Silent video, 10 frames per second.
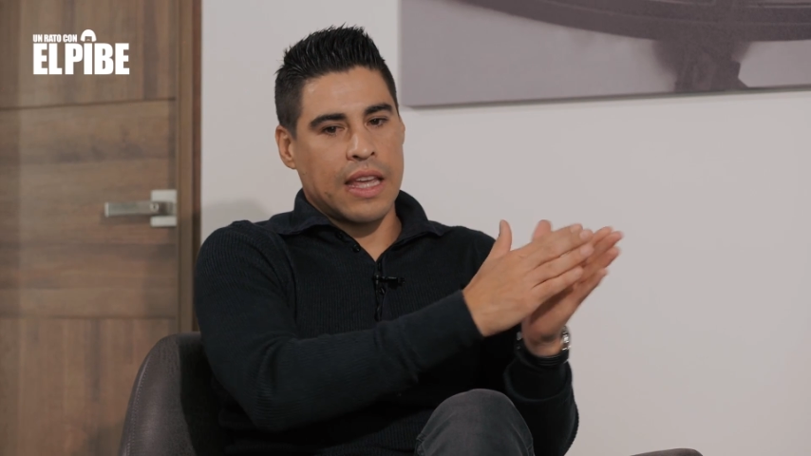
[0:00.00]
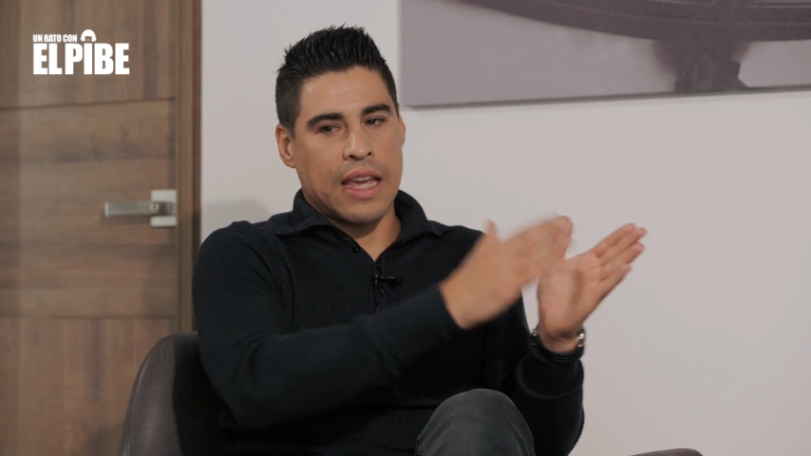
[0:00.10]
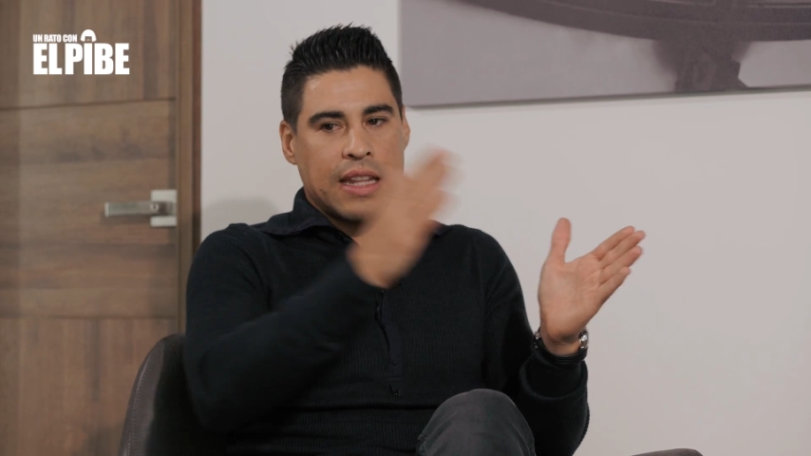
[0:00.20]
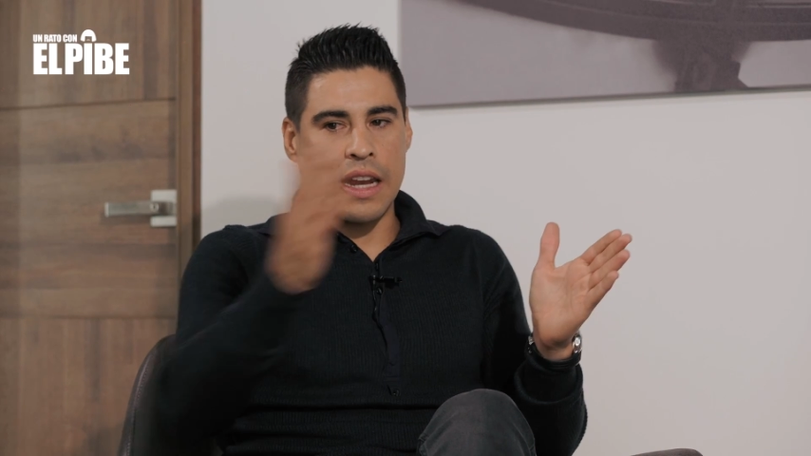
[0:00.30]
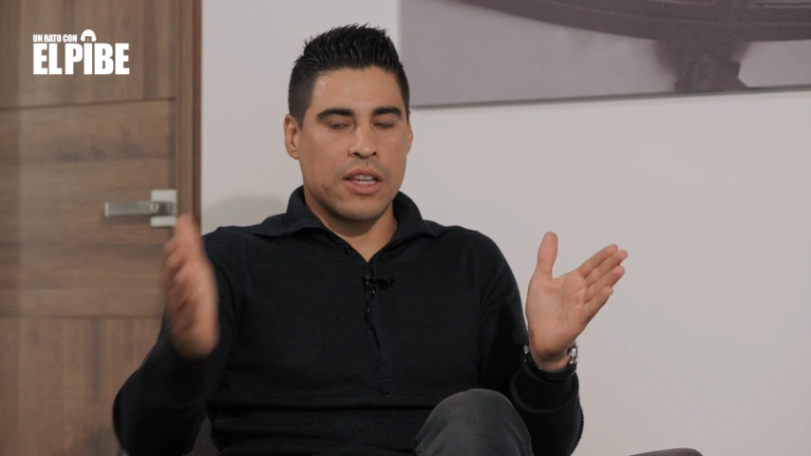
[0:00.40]

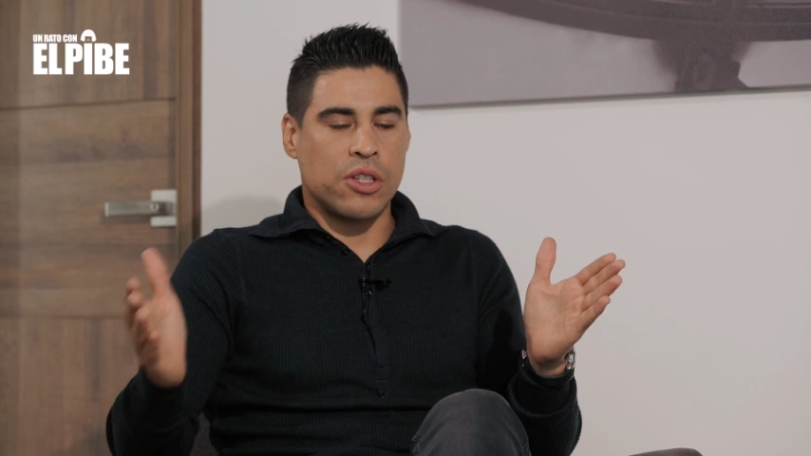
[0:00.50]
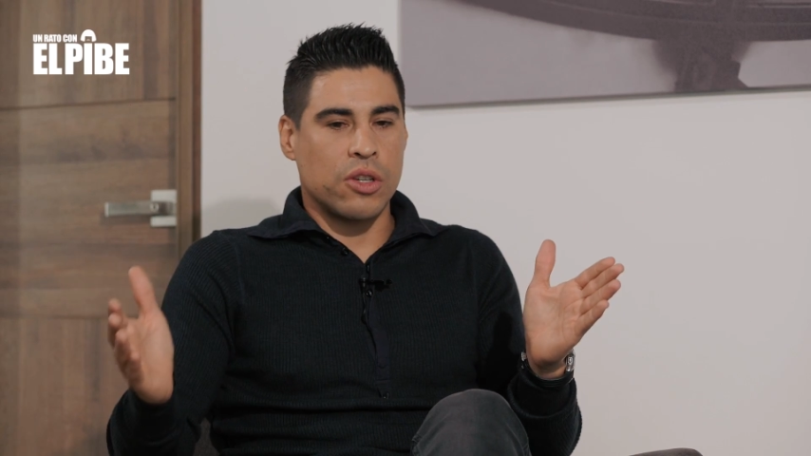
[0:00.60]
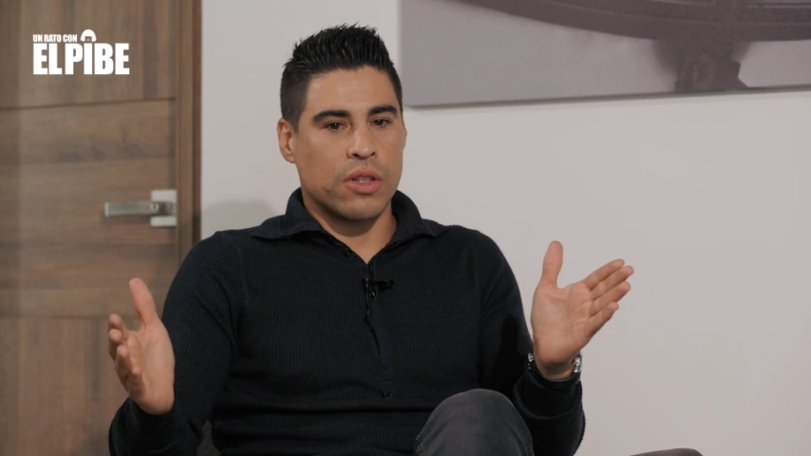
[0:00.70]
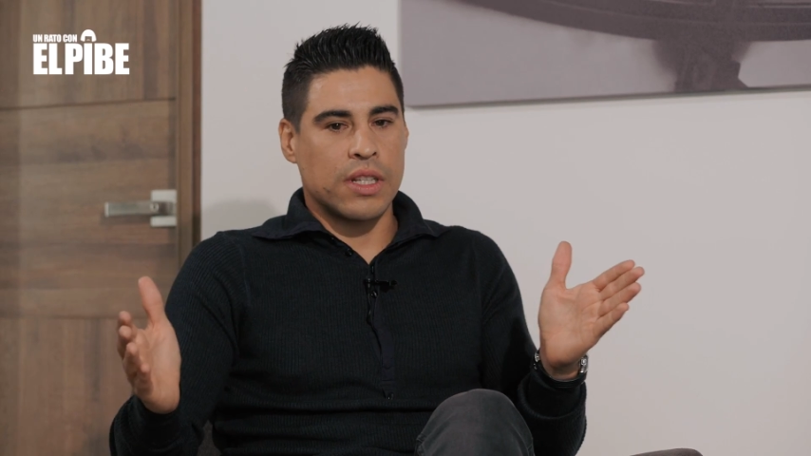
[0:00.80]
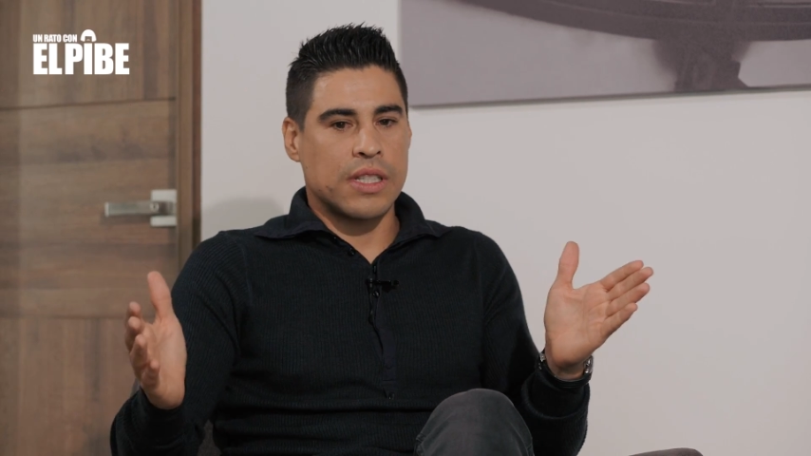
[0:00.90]

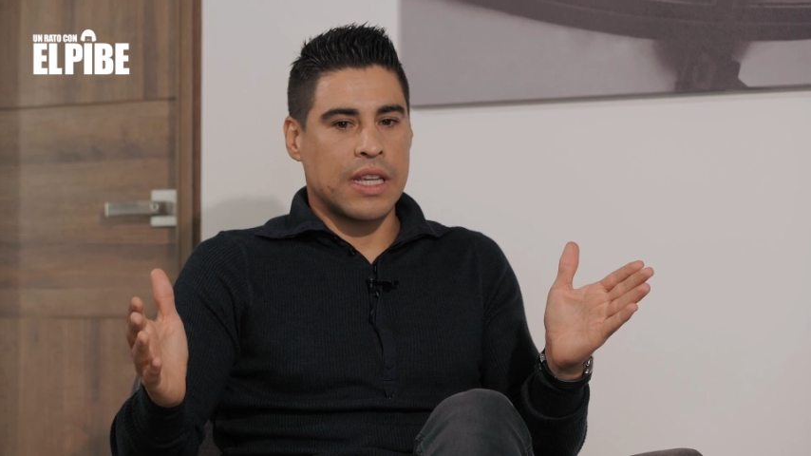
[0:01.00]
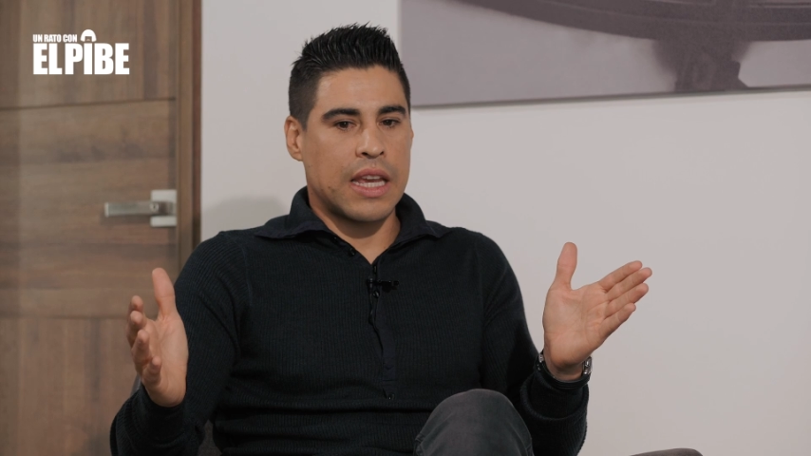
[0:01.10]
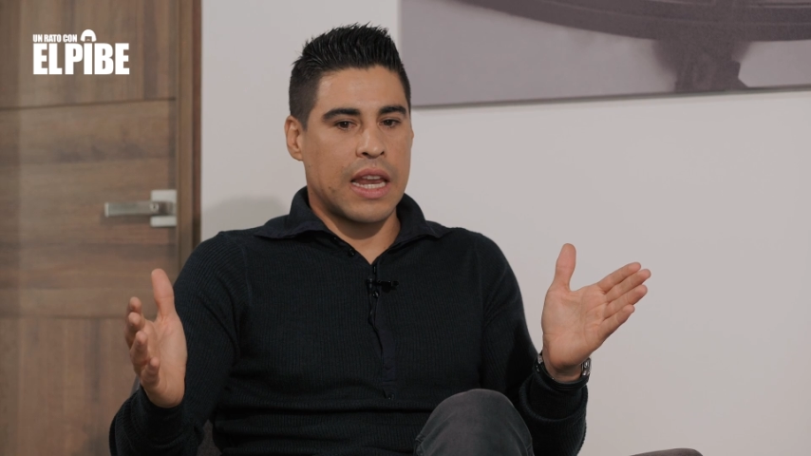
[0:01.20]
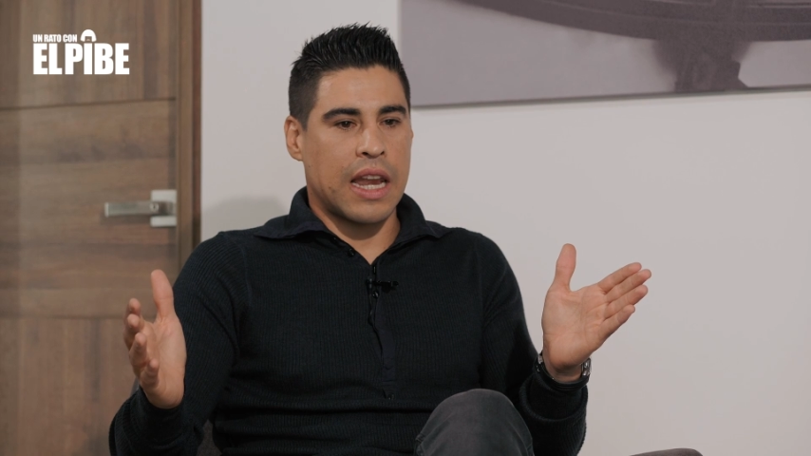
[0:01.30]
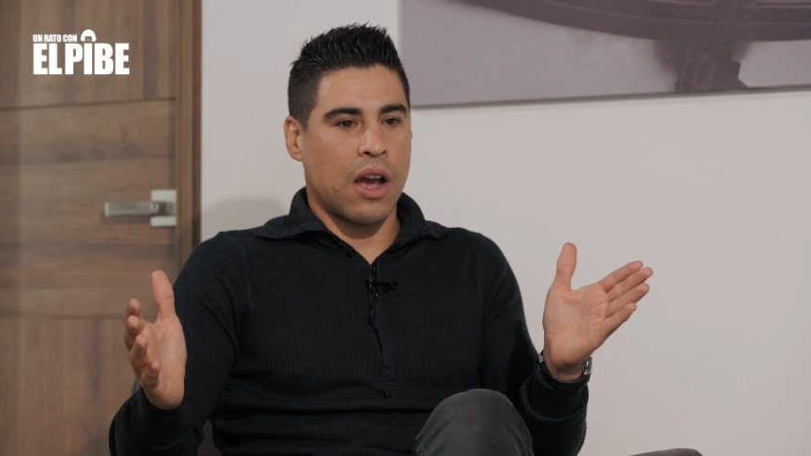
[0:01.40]
generaciones
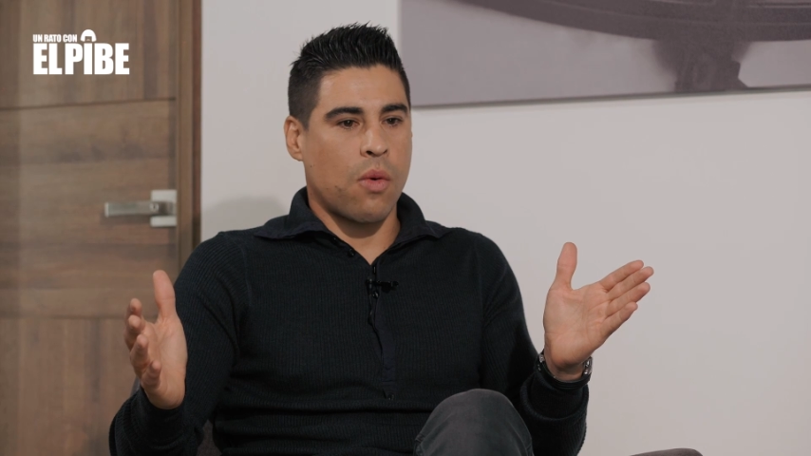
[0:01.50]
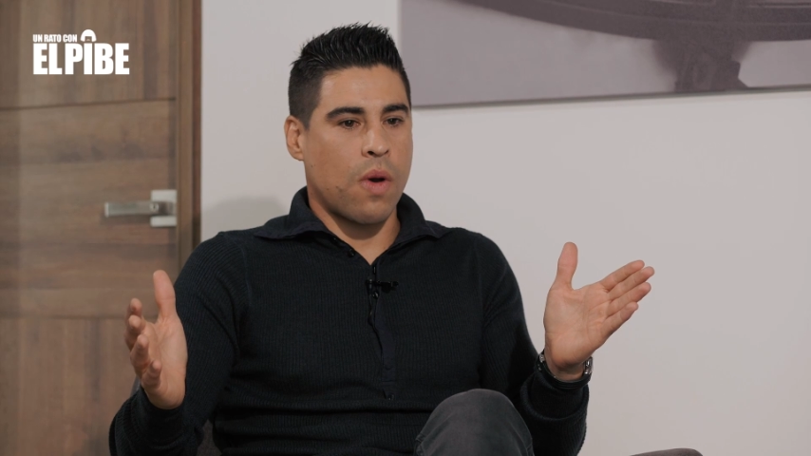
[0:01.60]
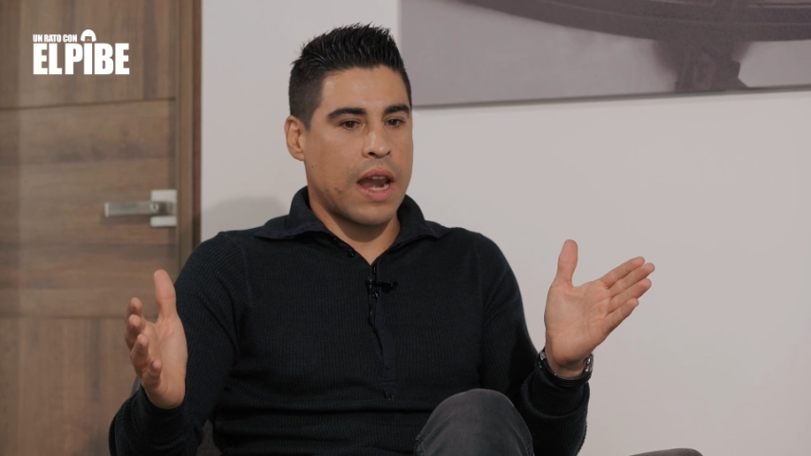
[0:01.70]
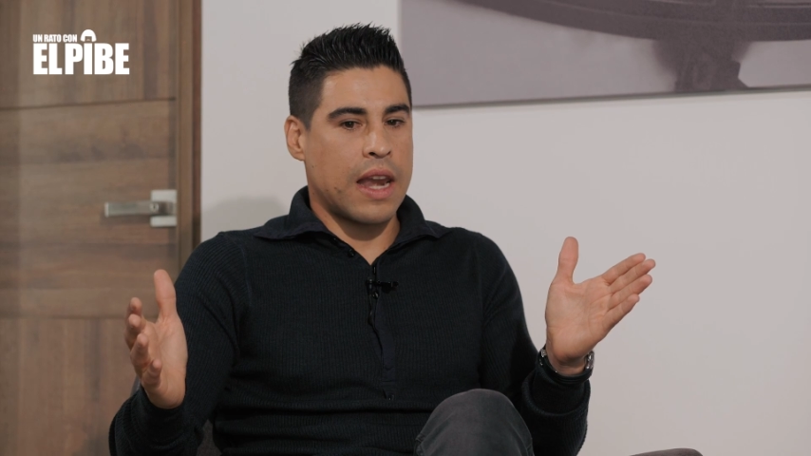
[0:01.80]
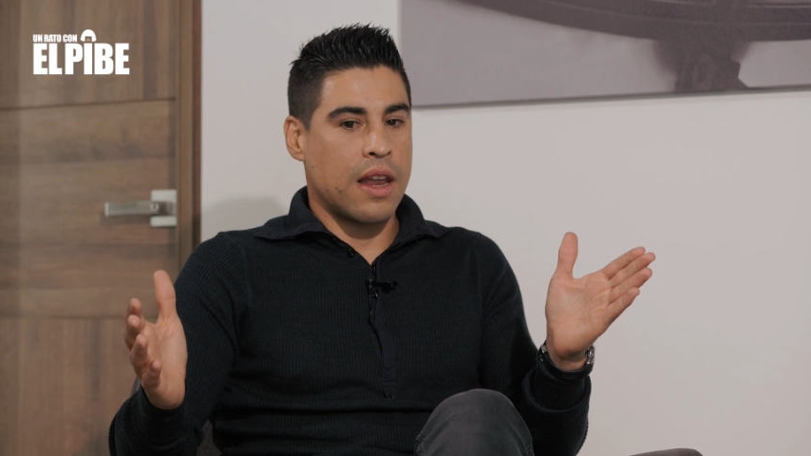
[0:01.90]
en la
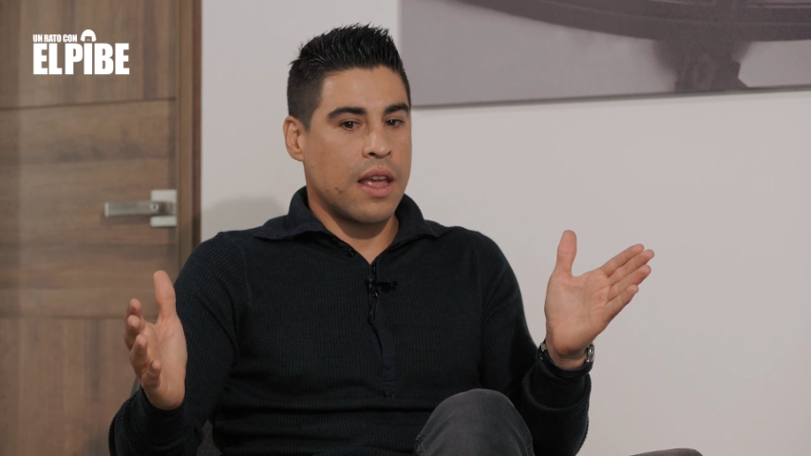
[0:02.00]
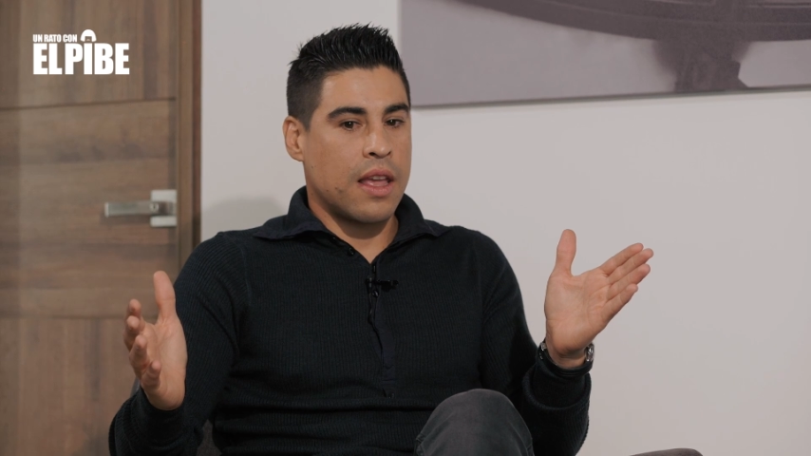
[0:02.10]
cual